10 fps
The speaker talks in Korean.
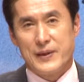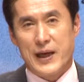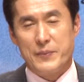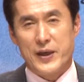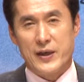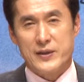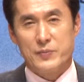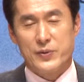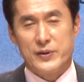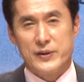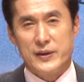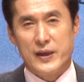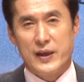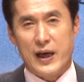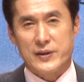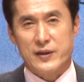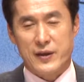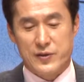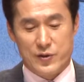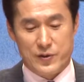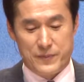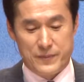아멘 하신 분은 이해하셨겠죠?